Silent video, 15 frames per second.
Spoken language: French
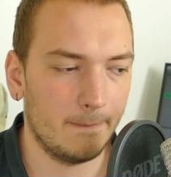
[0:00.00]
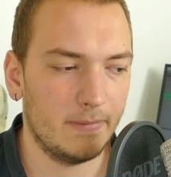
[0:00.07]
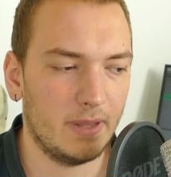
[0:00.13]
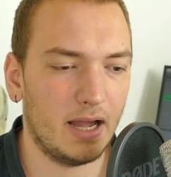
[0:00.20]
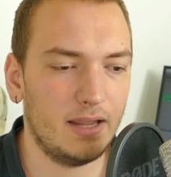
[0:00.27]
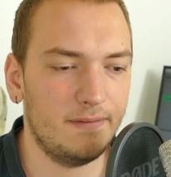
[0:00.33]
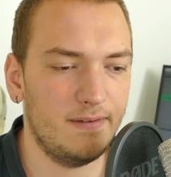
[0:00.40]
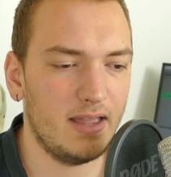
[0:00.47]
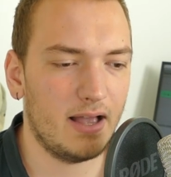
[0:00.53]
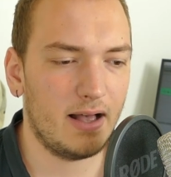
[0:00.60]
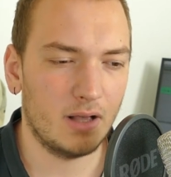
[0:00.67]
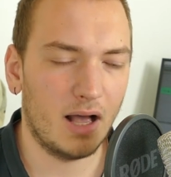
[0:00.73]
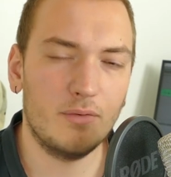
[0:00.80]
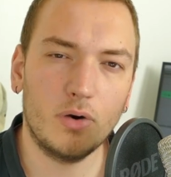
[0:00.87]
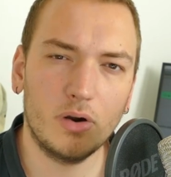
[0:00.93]
arriver
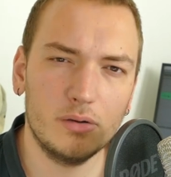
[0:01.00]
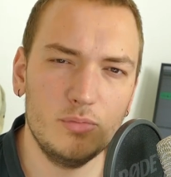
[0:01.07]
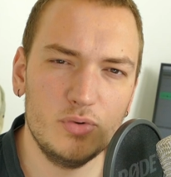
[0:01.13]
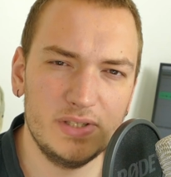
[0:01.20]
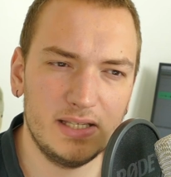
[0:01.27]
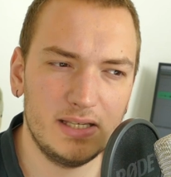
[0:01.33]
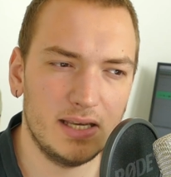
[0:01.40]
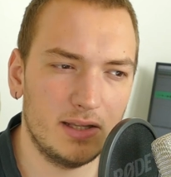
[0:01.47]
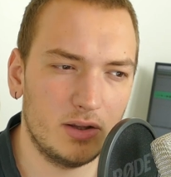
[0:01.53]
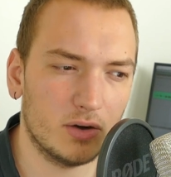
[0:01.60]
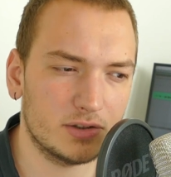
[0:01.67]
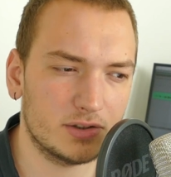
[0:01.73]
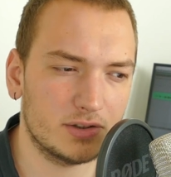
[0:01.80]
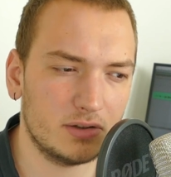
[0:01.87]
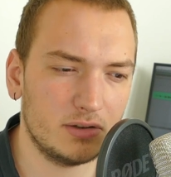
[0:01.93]
à avoir une musique qui est
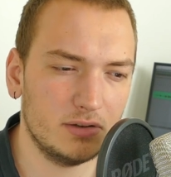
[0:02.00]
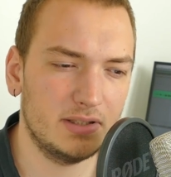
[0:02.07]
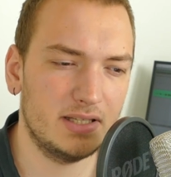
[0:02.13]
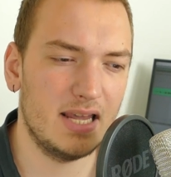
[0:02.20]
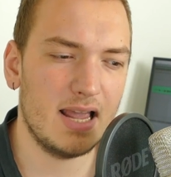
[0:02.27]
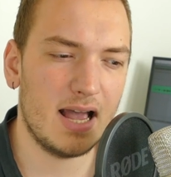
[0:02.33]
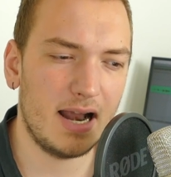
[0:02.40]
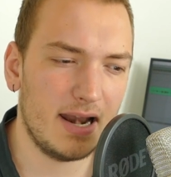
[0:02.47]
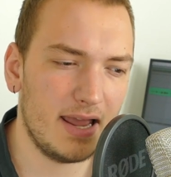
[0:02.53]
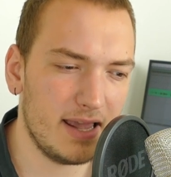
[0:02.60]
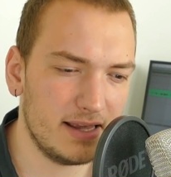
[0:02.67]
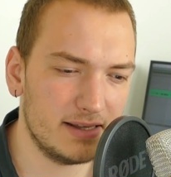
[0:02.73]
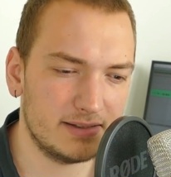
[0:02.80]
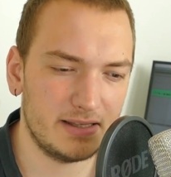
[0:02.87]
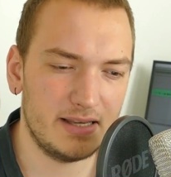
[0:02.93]
dansante, qui est à
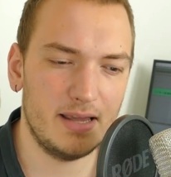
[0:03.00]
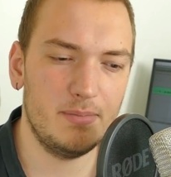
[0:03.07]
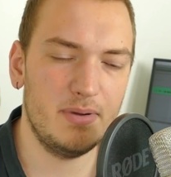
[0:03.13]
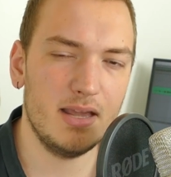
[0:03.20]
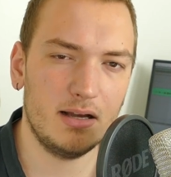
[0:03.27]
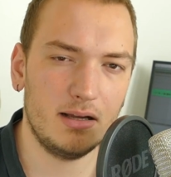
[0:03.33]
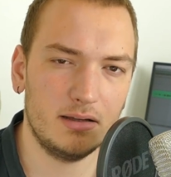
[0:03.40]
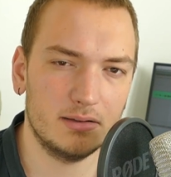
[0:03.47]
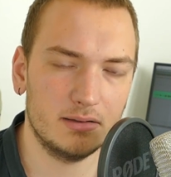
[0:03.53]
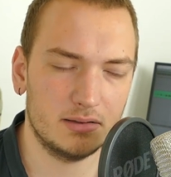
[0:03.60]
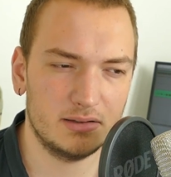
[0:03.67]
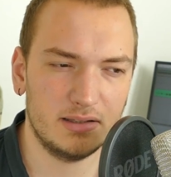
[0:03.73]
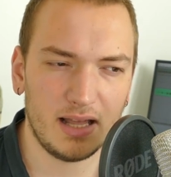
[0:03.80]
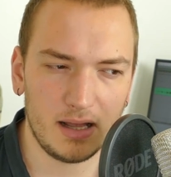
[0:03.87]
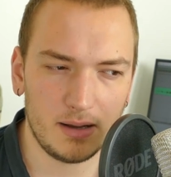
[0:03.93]
l'aise, qui est bien
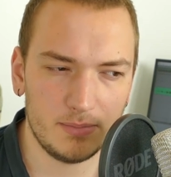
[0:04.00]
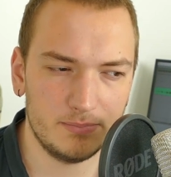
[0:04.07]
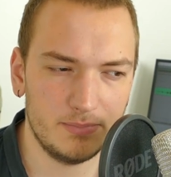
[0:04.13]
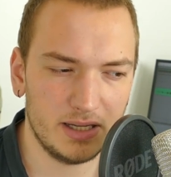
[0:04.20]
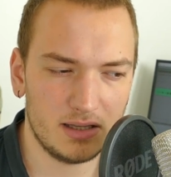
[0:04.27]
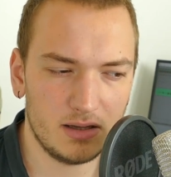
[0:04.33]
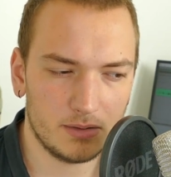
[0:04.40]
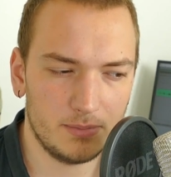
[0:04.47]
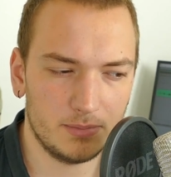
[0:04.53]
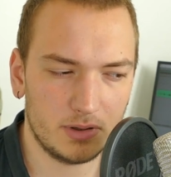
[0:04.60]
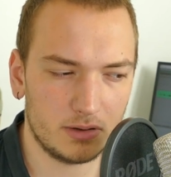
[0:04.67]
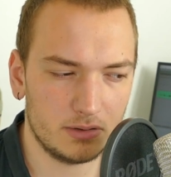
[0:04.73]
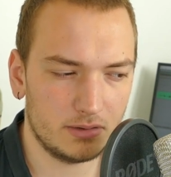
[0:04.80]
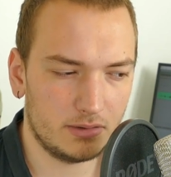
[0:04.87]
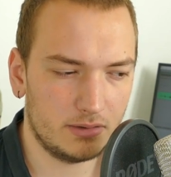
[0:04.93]
stable, mais qui en même
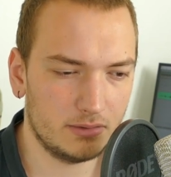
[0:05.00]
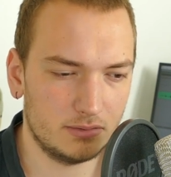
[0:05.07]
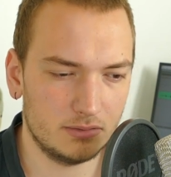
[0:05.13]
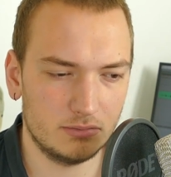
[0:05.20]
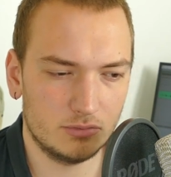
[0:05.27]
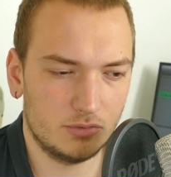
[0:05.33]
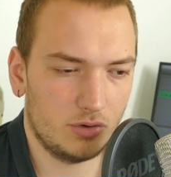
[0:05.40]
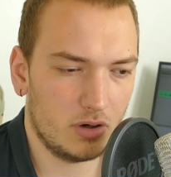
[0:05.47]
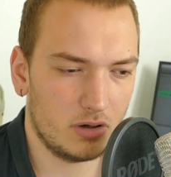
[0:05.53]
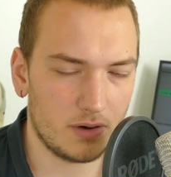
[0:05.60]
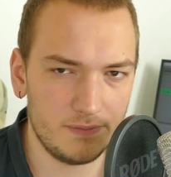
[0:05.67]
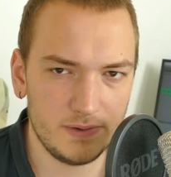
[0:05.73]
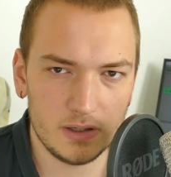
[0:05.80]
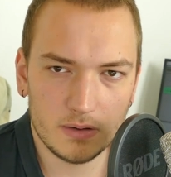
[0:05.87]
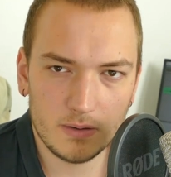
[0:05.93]
temps euh, te donne
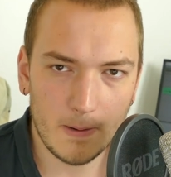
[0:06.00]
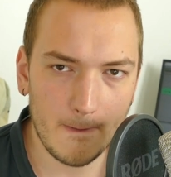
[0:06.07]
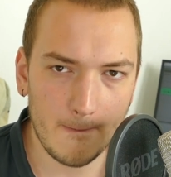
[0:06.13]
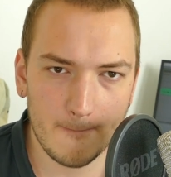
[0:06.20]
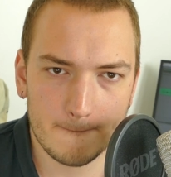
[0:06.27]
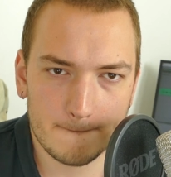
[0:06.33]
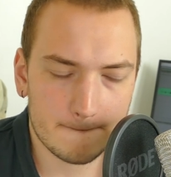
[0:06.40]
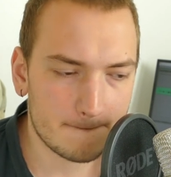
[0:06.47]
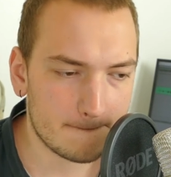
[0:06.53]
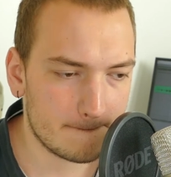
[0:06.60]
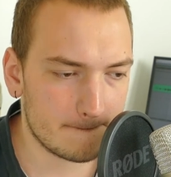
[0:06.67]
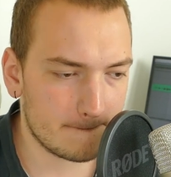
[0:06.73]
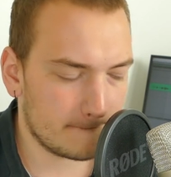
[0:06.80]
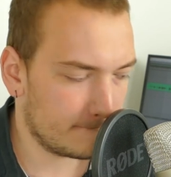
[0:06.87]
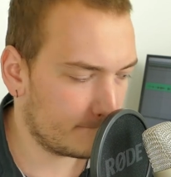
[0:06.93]
envie de...
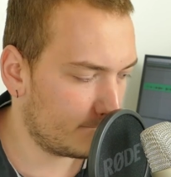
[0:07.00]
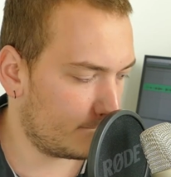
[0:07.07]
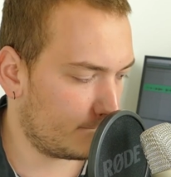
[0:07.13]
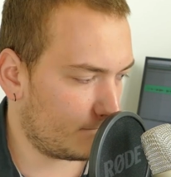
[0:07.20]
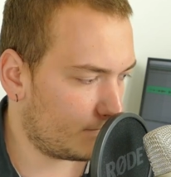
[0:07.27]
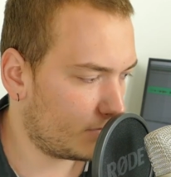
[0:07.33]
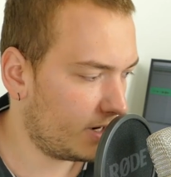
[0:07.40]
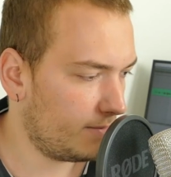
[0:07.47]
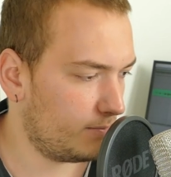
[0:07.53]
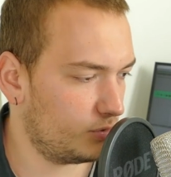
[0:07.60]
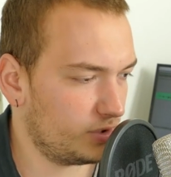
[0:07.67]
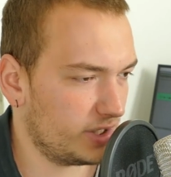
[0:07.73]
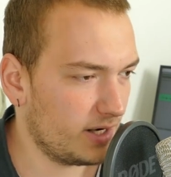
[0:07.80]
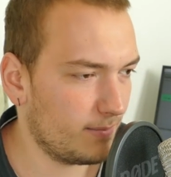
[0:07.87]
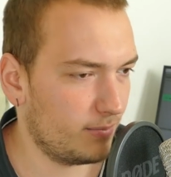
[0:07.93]
Voilà,
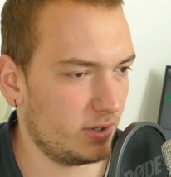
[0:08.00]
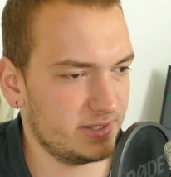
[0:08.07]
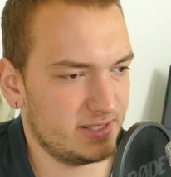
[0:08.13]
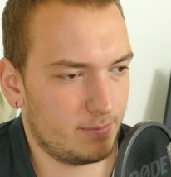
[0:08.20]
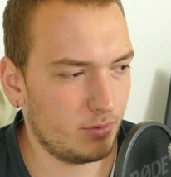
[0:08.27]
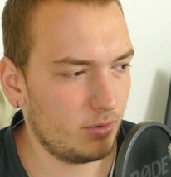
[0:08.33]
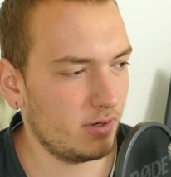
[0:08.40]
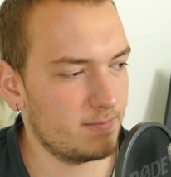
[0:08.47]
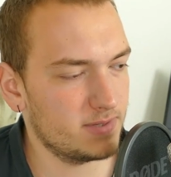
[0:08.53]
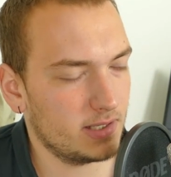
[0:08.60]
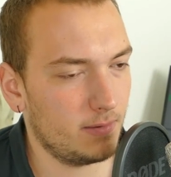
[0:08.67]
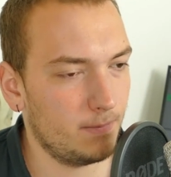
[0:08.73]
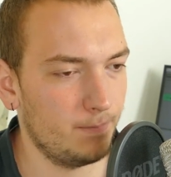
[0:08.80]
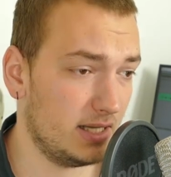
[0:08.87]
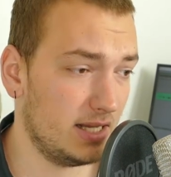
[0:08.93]
bouger un peu les épaules comme
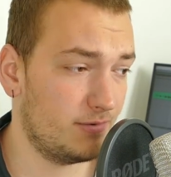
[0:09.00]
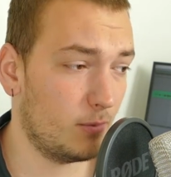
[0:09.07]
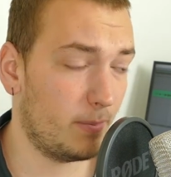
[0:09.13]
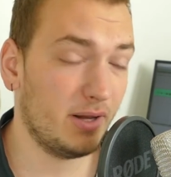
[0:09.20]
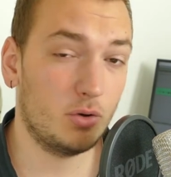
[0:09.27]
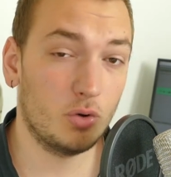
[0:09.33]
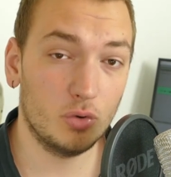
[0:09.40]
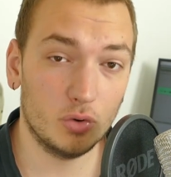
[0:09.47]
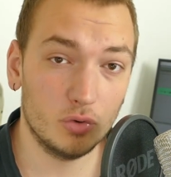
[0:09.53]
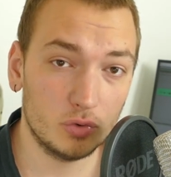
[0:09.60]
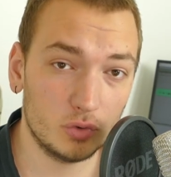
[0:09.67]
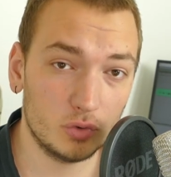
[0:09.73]
ça. Il faut pas que